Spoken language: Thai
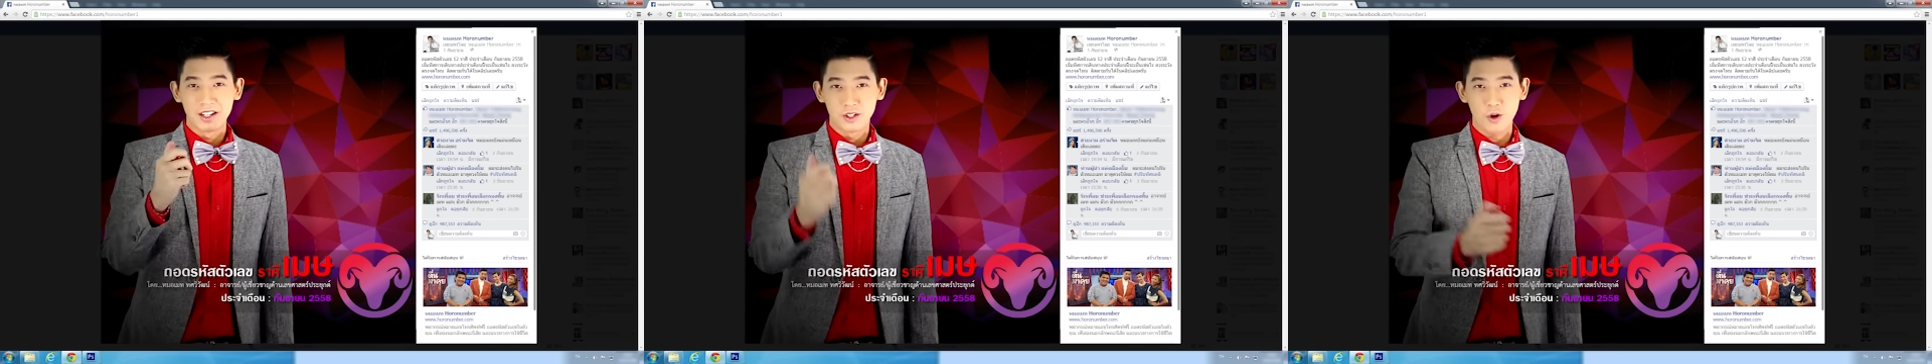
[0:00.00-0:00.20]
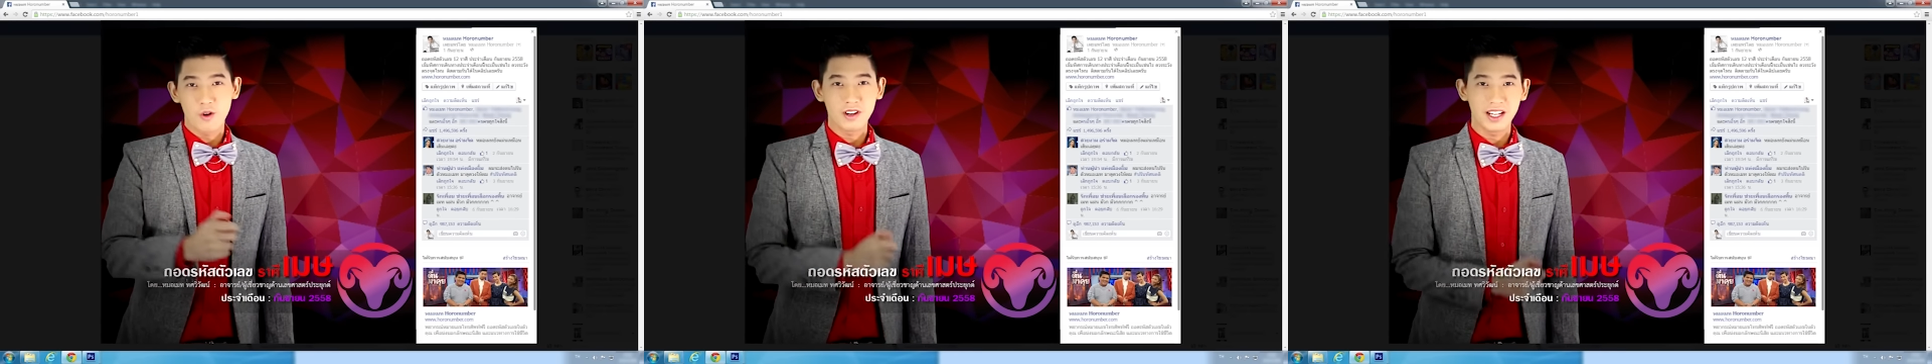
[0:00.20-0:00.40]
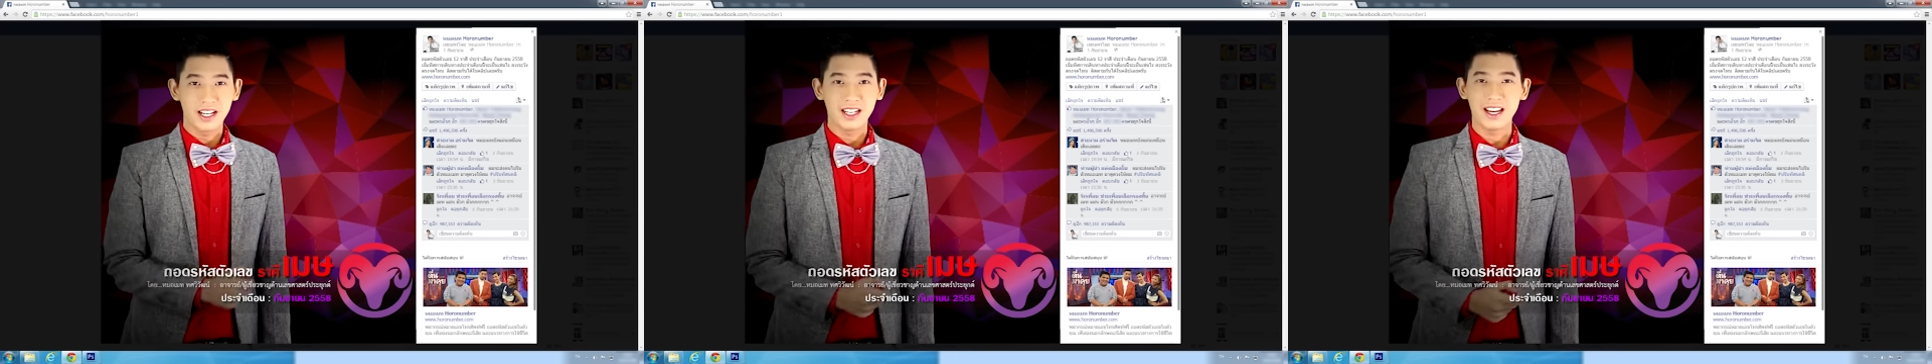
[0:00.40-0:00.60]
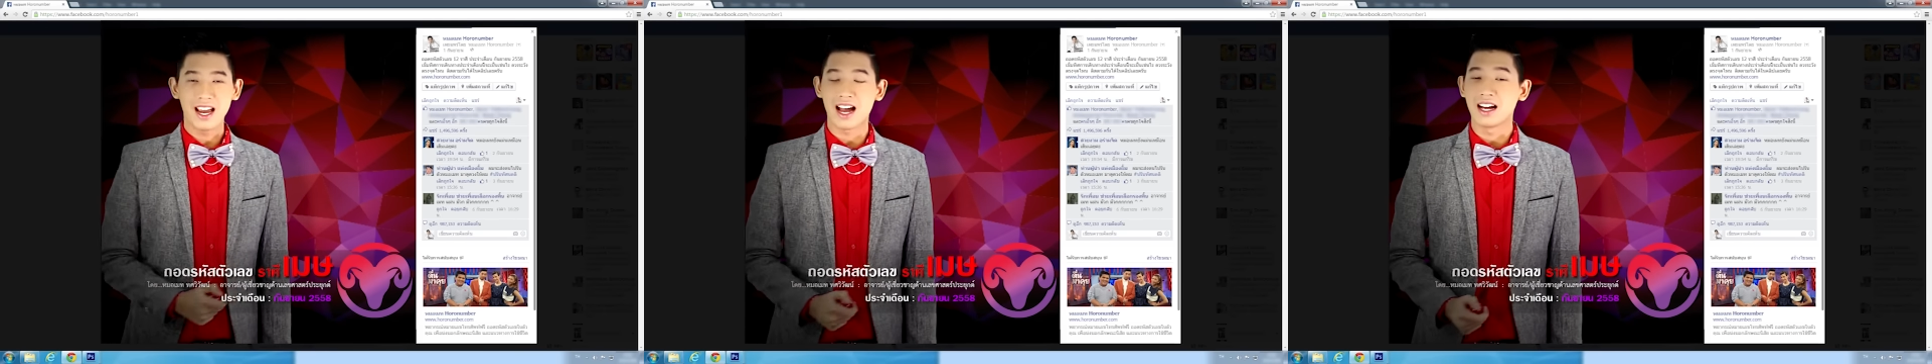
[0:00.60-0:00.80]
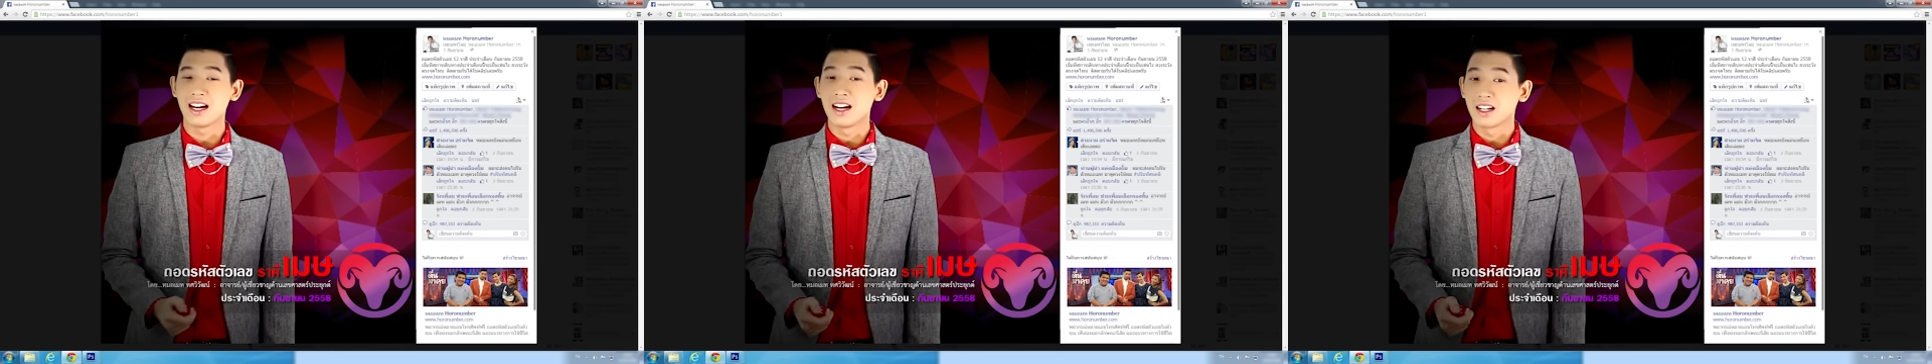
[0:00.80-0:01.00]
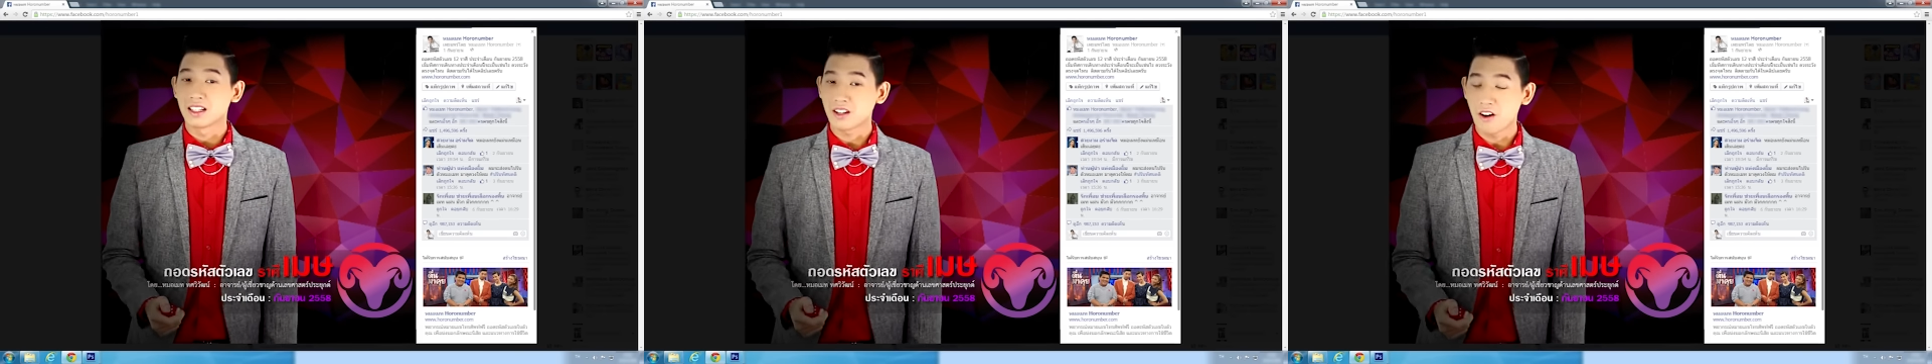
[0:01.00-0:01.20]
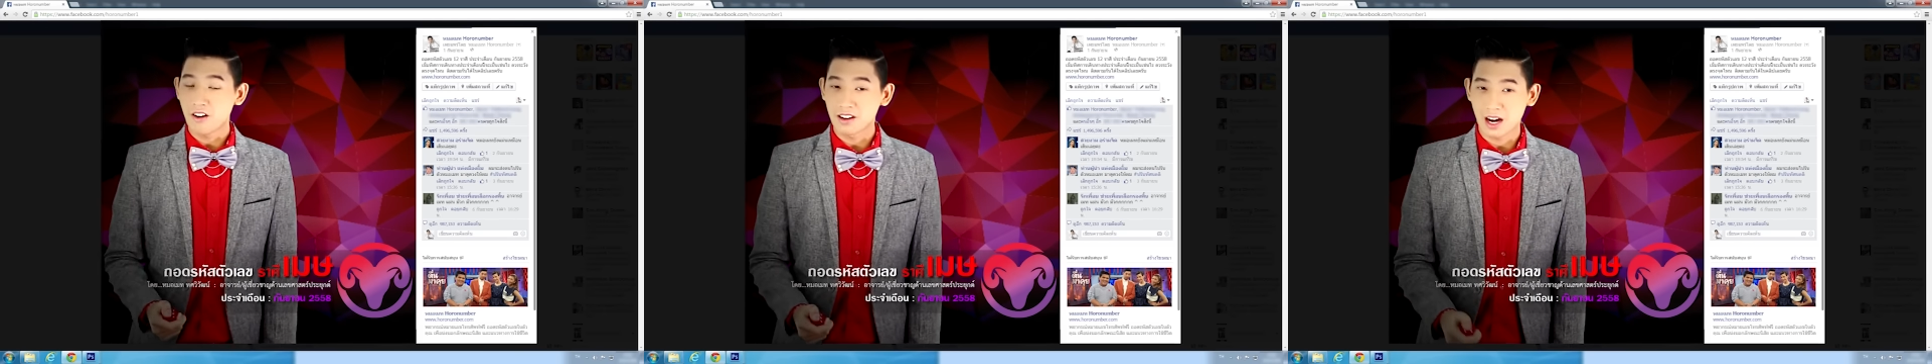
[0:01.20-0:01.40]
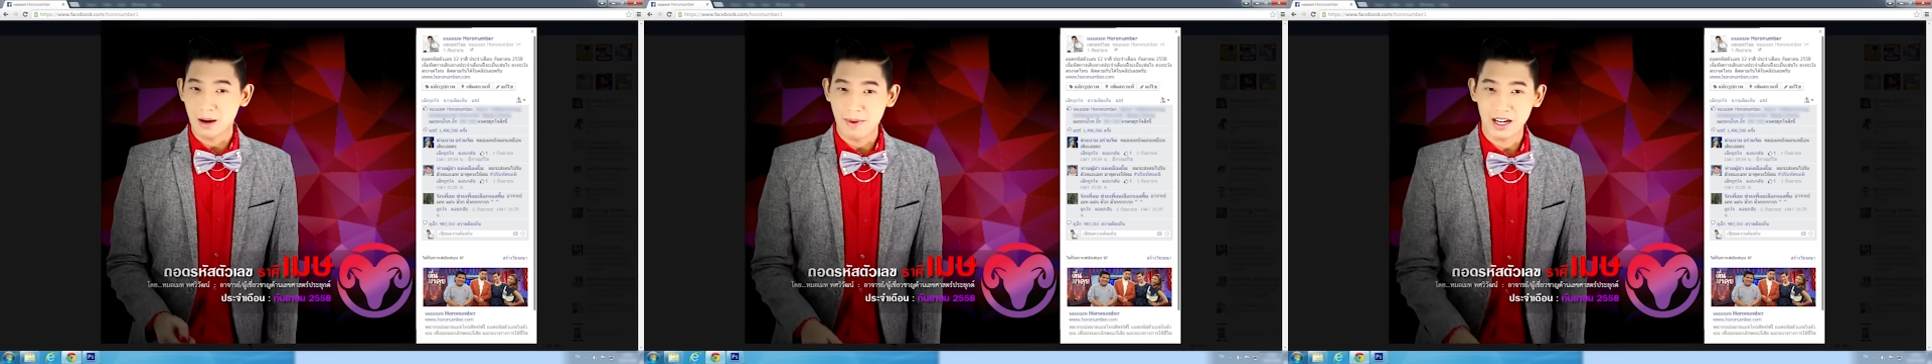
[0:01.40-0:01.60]
ช่วงนี้เนี่ยต้อง
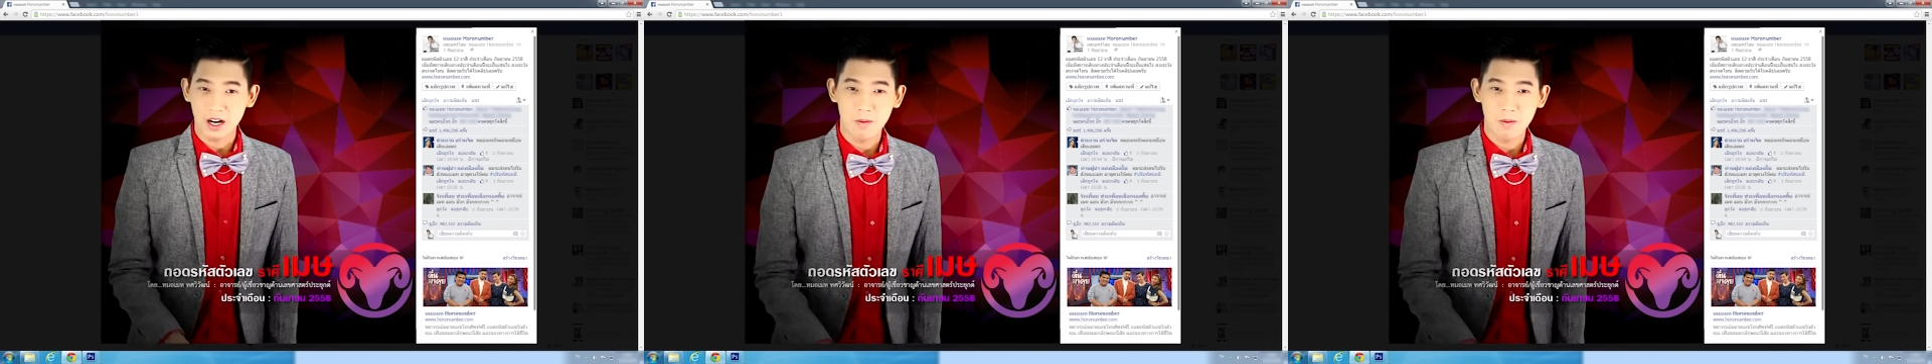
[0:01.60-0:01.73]
ระมัด